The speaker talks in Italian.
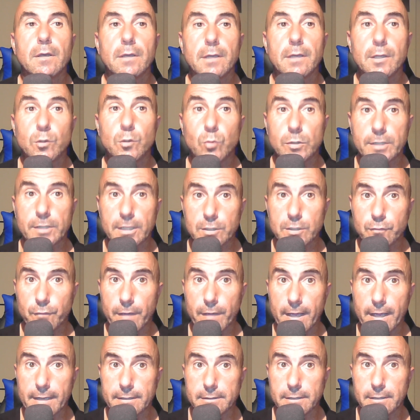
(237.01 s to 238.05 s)
In due
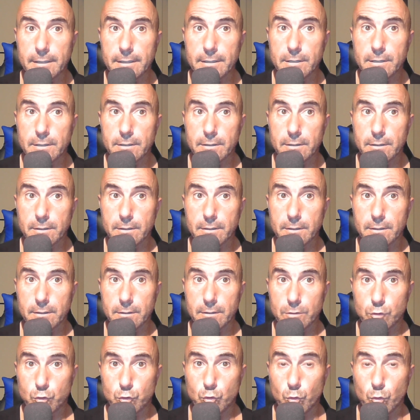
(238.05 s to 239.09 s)
trasferte
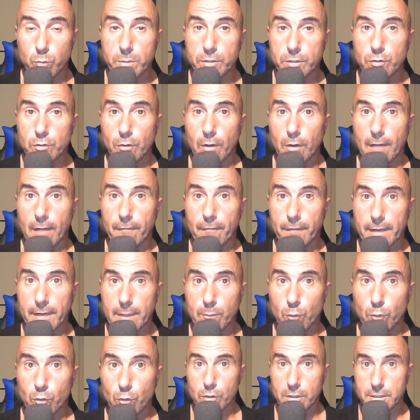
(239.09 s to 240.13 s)
subito
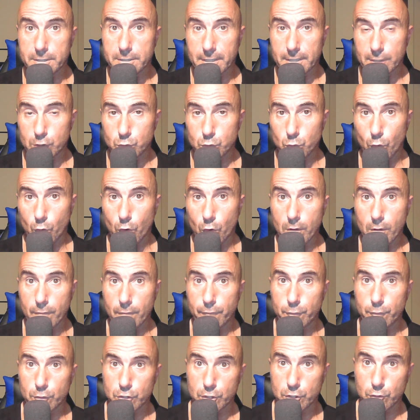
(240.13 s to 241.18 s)
avremo Sassuolo e il
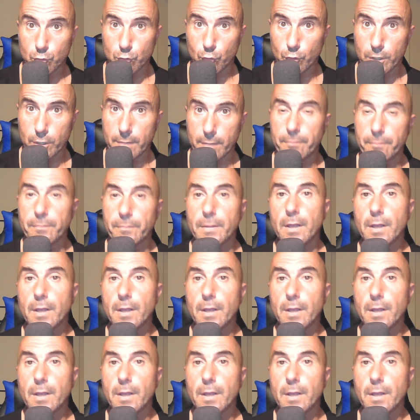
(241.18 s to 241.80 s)
Frosinone,